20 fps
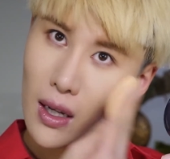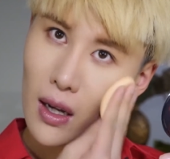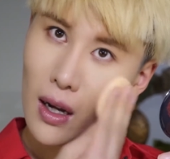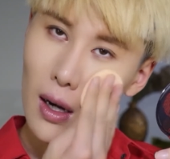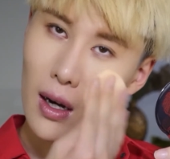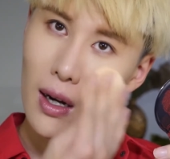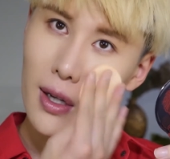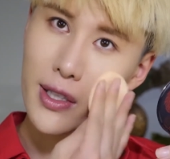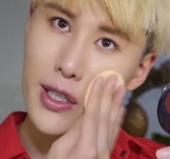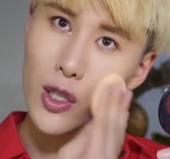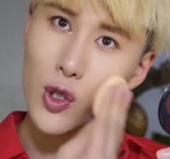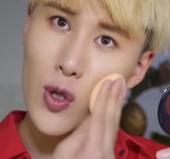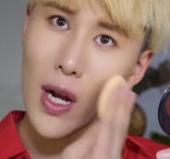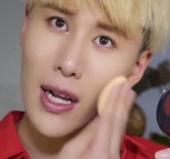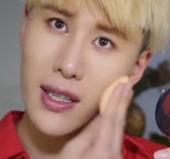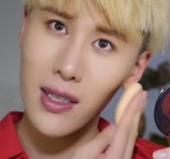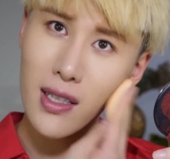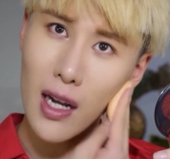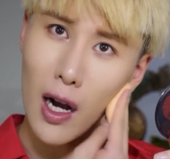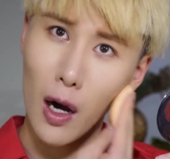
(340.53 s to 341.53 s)
啊，这个
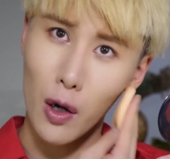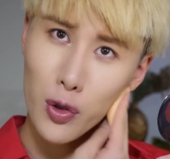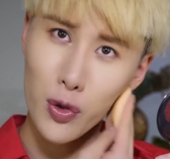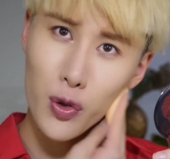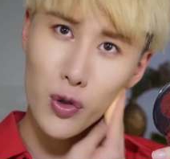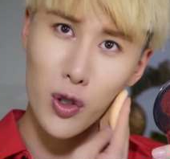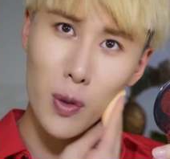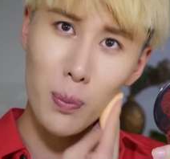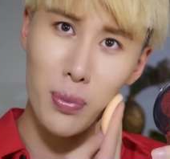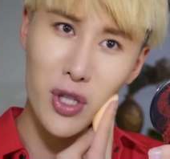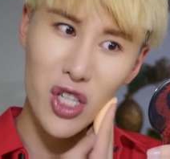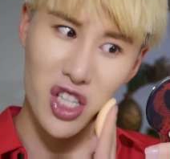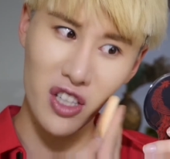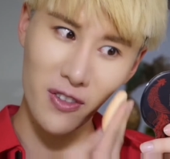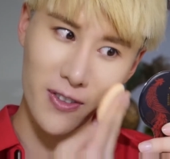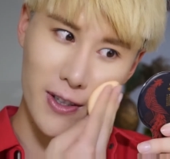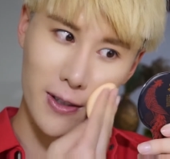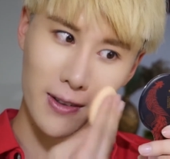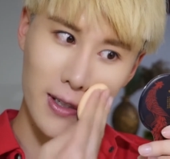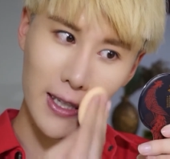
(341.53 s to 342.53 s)
刷子的好处就是不吃
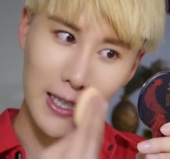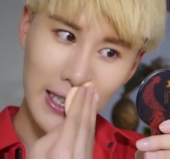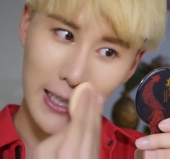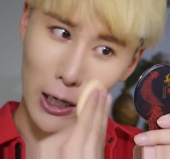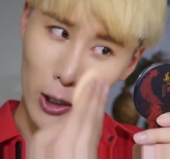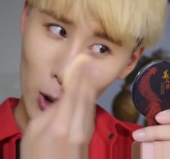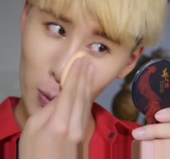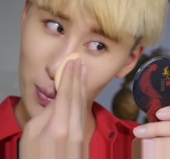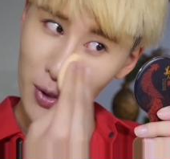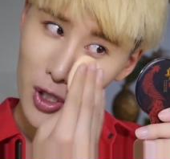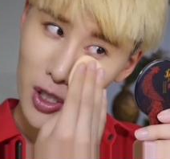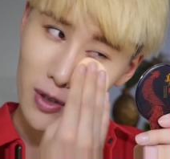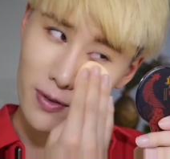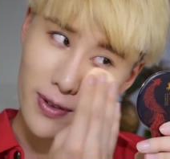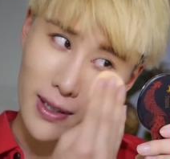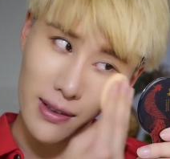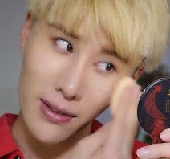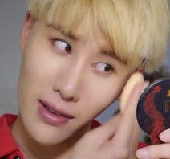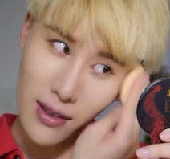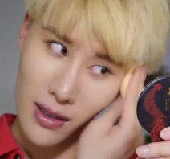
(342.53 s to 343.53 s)
粉，一点都不吃
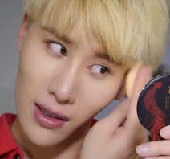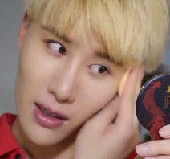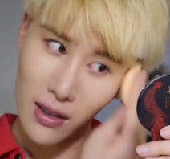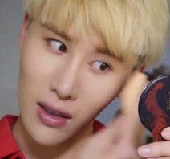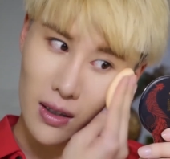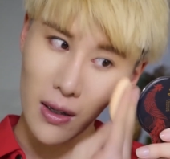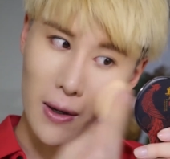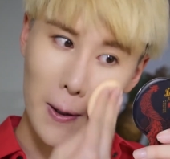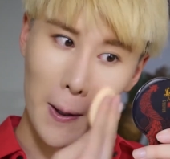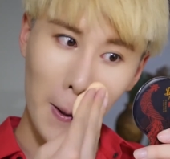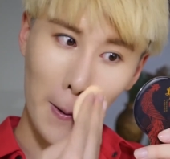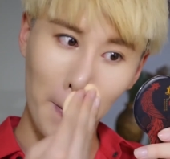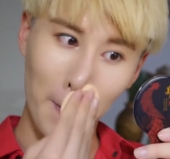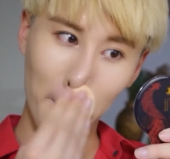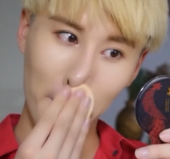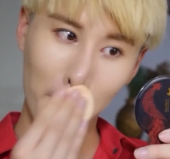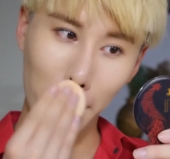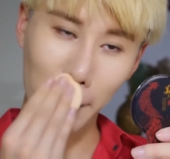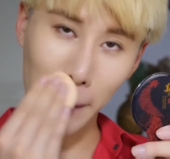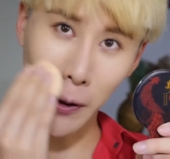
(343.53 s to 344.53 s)
粉。
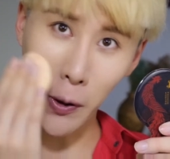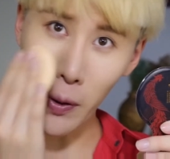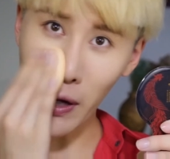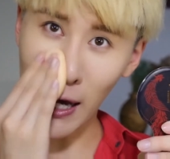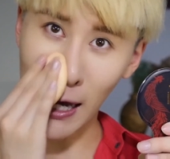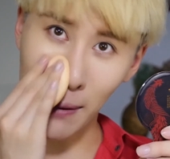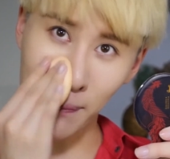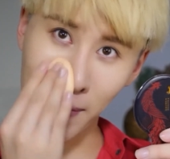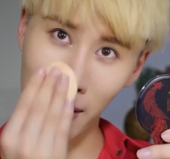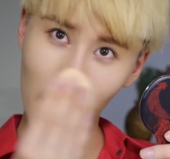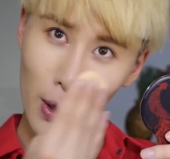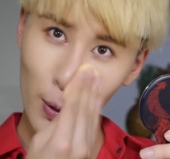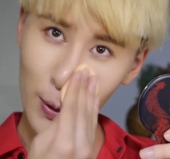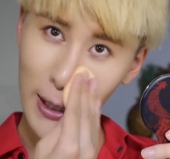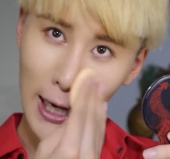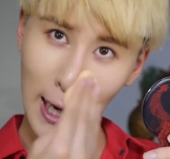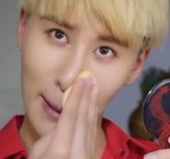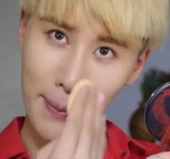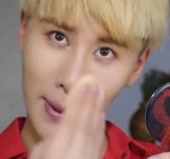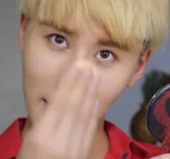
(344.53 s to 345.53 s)
你用海绵或者
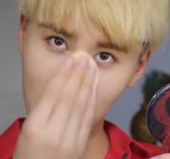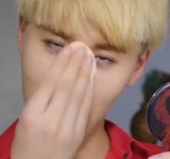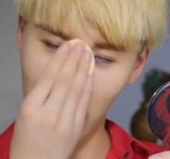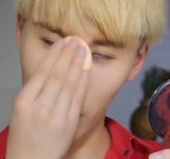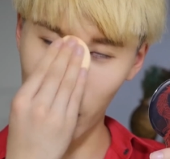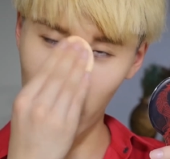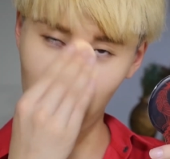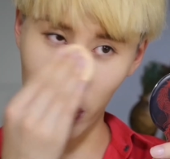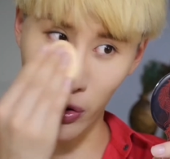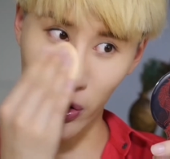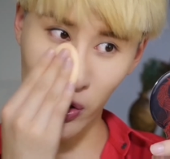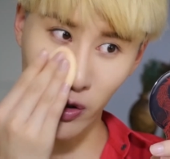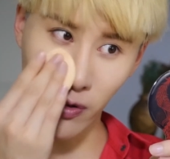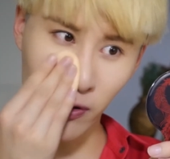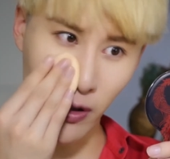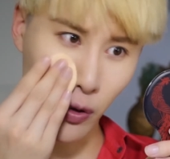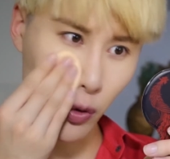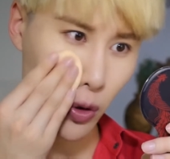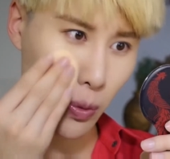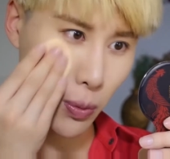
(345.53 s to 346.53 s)
海绵蛋就很吃
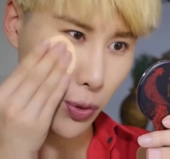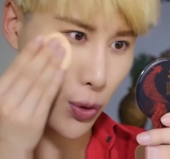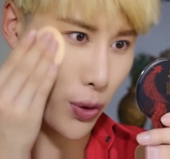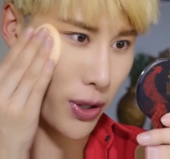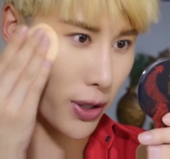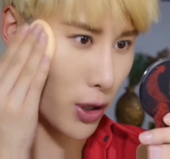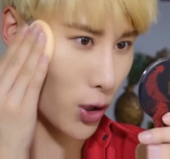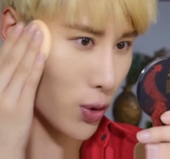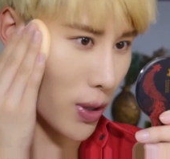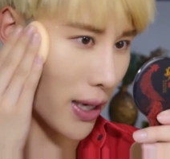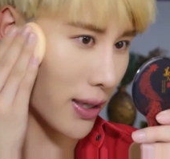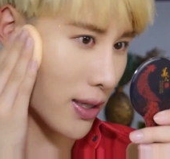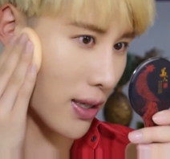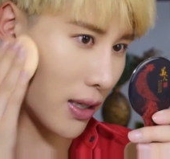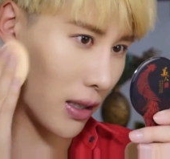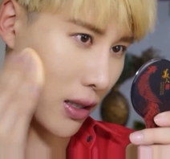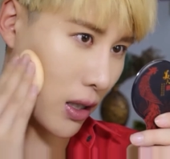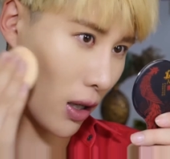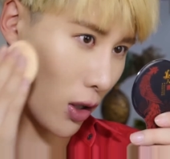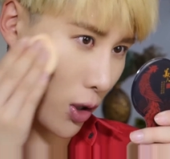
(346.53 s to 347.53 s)
粉，对不对？这个刷子
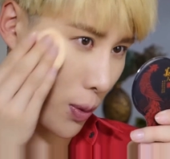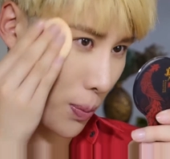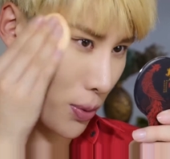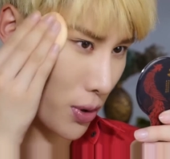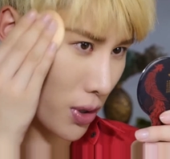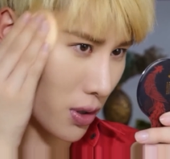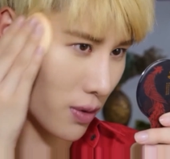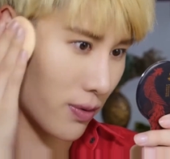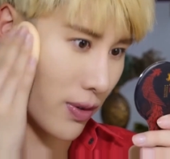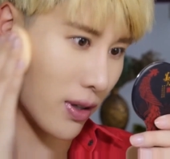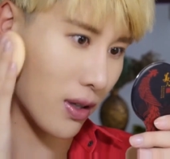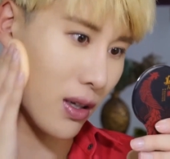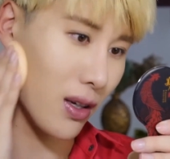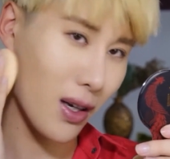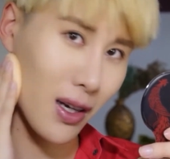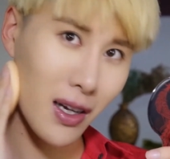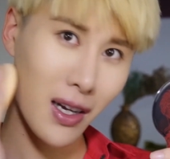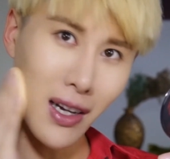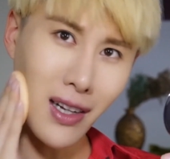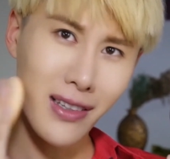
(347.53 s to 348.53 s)
一点都不吃粉，
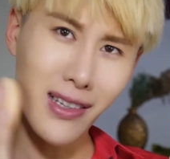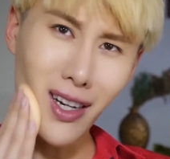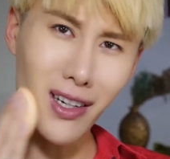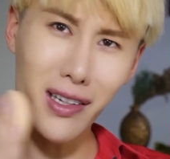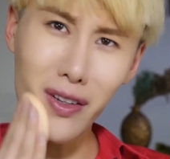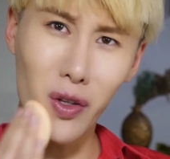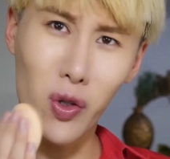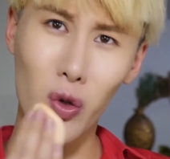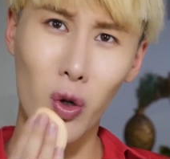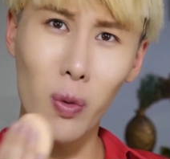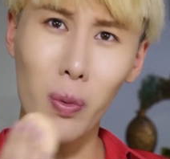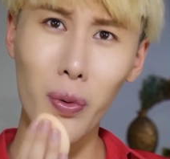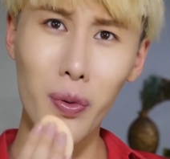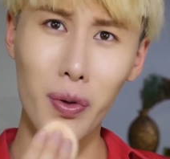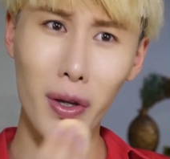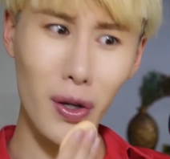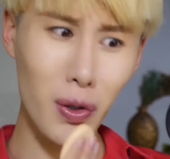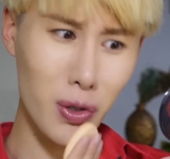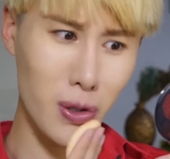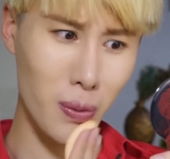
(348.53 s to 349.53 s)
但是你涂不
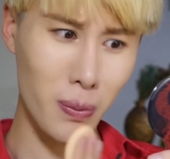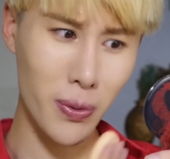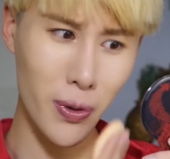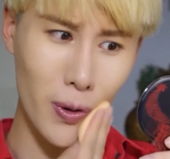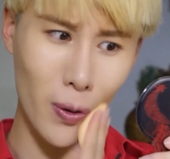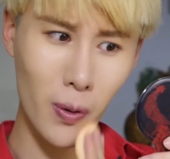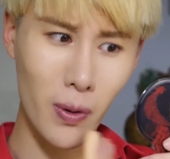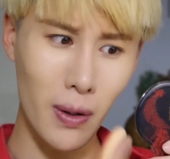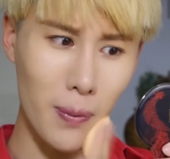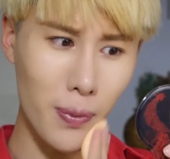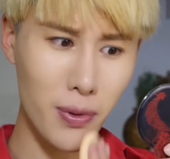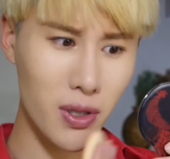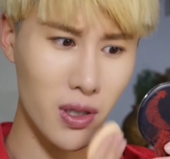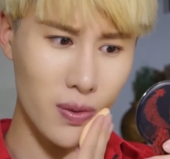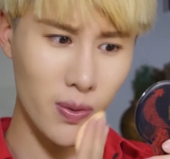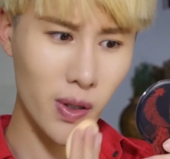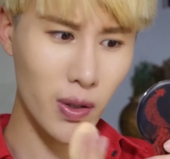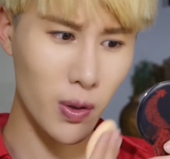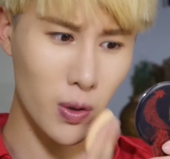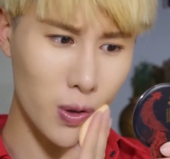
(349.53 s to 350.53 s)
匀有什么用啊？不吃
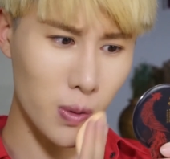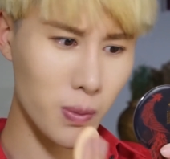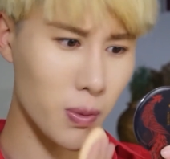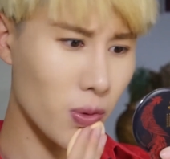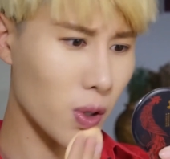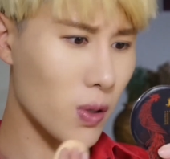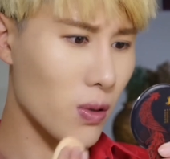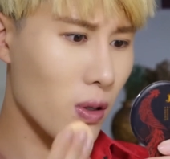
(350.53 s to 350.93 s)
粉有什么用？